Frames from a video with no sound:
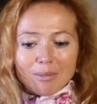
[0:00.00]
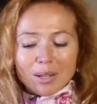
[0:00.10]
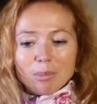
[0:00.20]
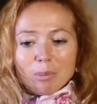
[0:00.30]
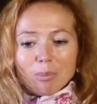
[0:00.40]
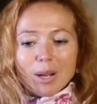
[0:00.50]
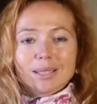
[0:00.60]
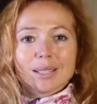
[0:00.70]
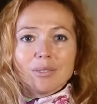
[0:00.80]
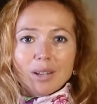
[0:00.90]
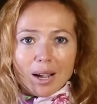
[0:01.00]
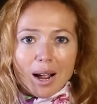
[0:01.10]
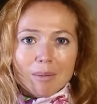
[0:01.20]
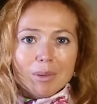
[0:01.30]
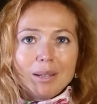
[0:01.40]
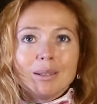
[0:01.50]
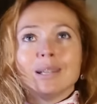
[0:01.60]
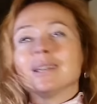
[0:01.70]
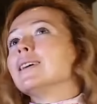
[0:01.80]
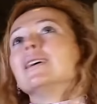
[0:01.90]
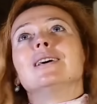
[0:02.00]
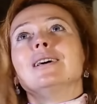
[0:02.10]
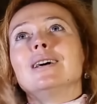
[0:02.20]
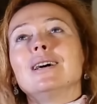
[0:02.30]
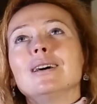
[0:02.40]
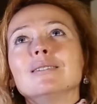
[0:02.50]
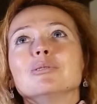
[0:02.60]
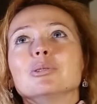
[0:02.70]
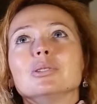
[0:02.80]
Самое главное для нее отныне – это ребенок.